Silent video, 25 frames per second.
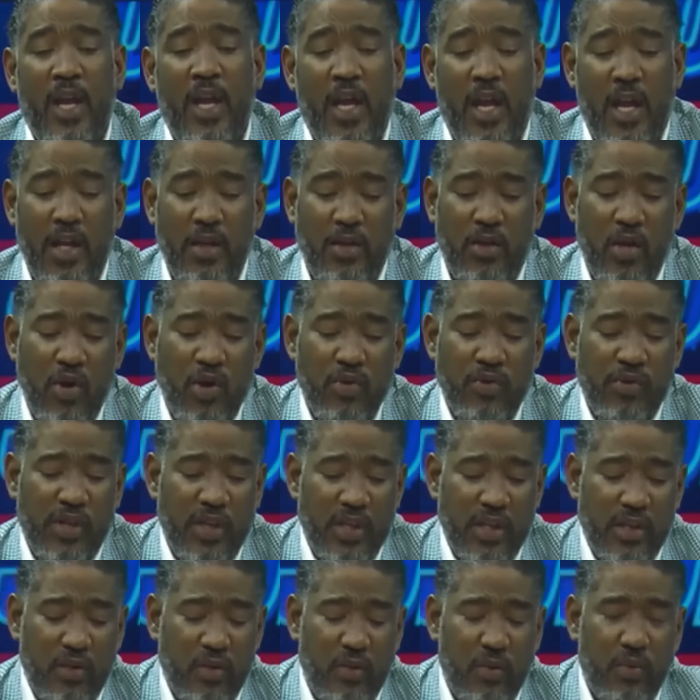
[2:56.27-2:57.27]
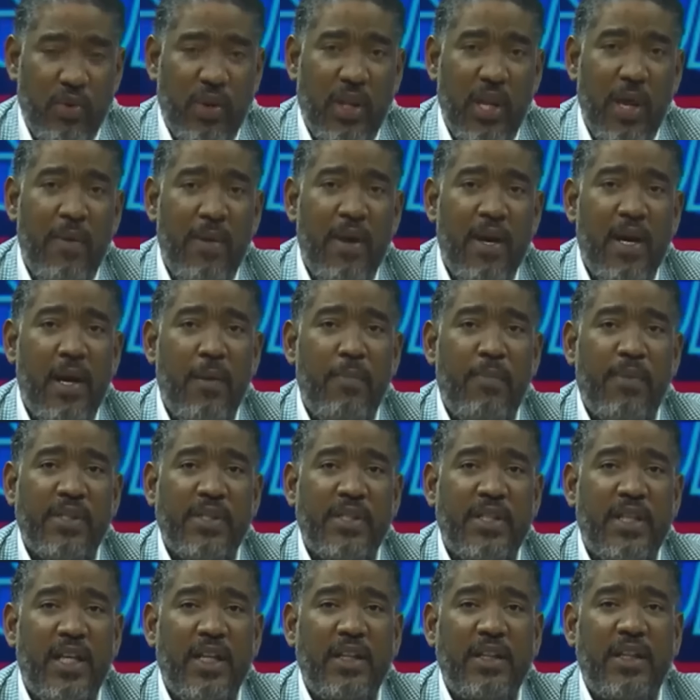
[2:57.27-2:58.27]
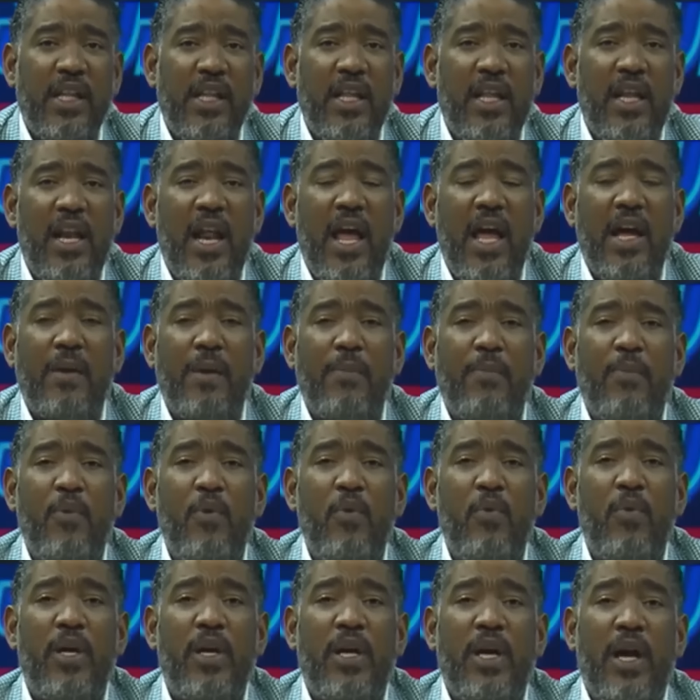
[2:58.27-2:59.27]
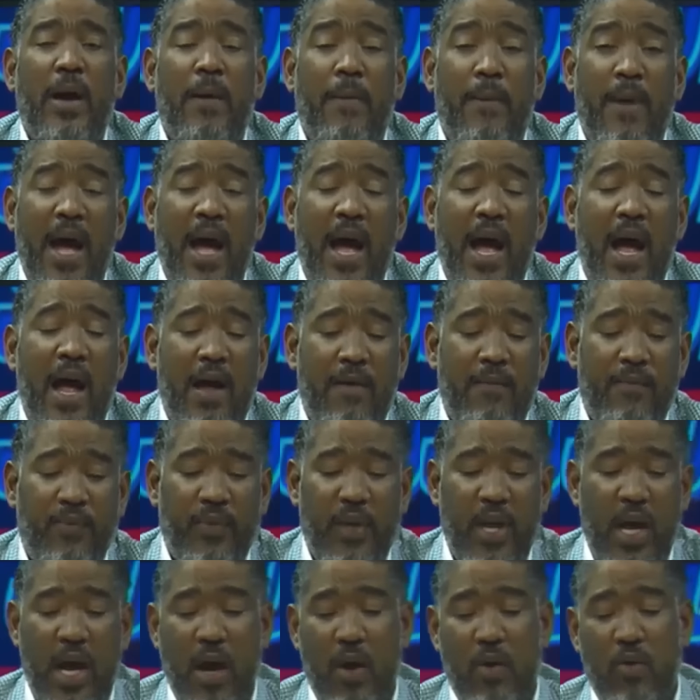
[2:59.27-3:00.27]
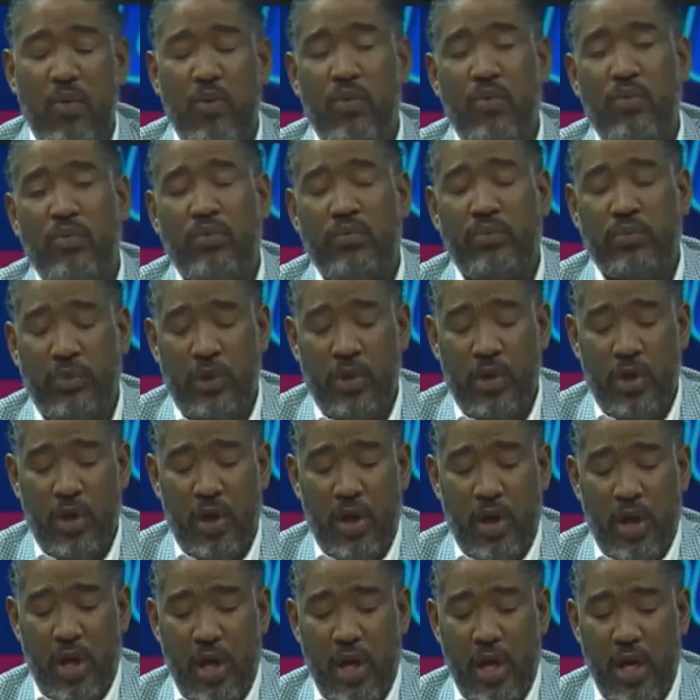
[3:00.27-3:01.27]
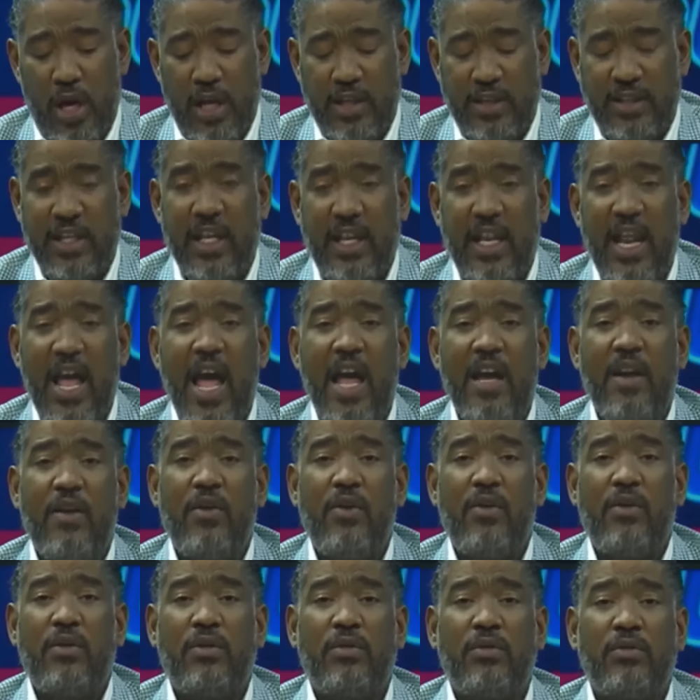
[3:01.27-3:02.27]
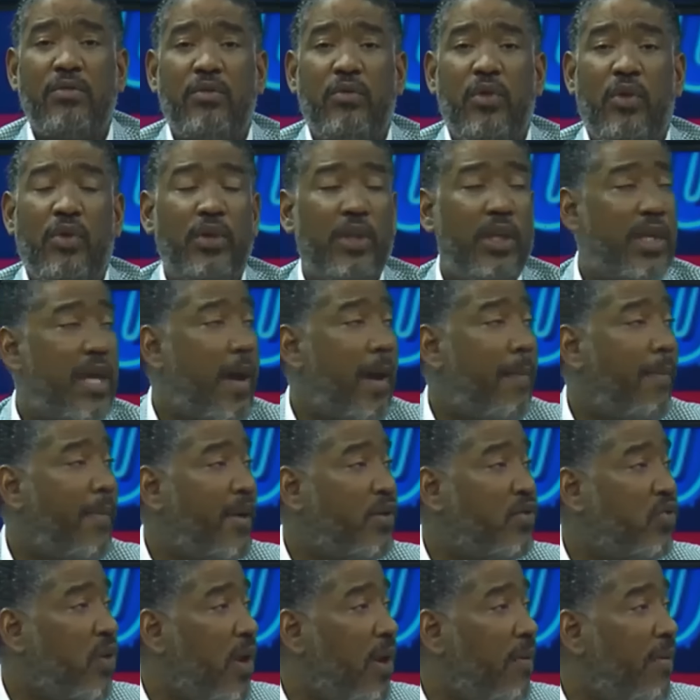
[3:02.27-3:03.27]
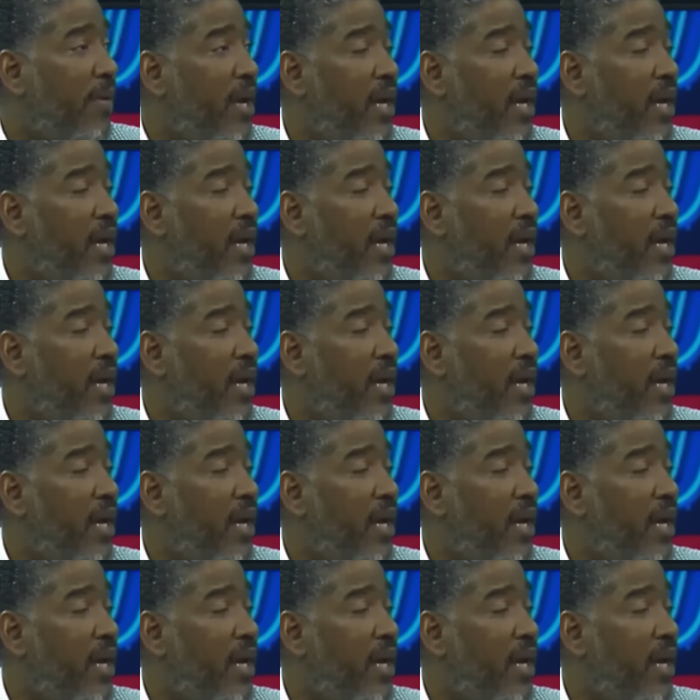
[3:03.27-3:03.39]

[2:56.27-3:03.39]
Entonces, usted ve que el presidente de la República va a un escenario donde ya pasó Abel,